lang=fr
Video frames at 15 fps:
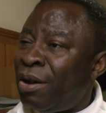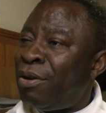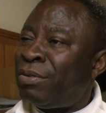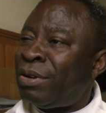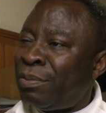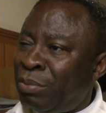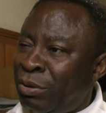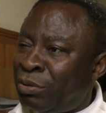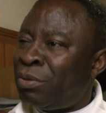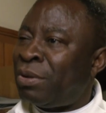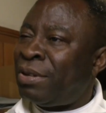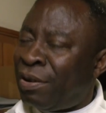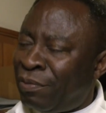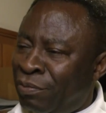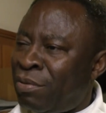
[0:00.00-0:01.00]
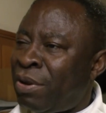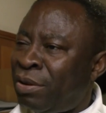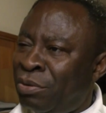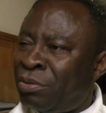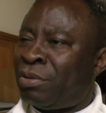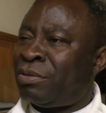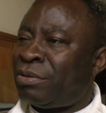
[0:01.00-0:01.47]
On a besoin d'avoir
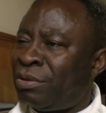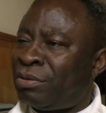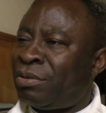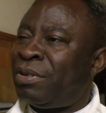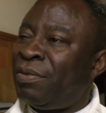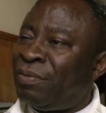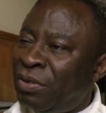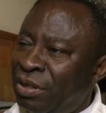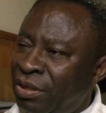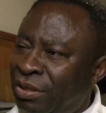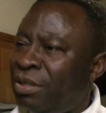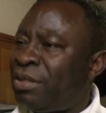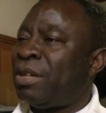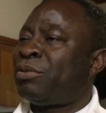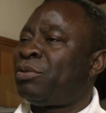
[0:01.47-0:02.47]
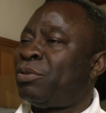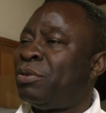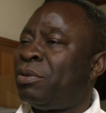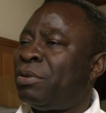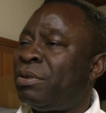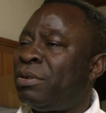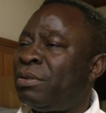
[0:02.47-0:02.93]
de temps en temps les
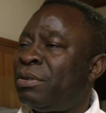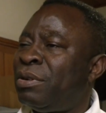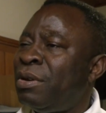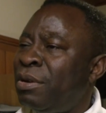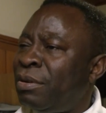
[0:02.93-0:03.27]
félicitations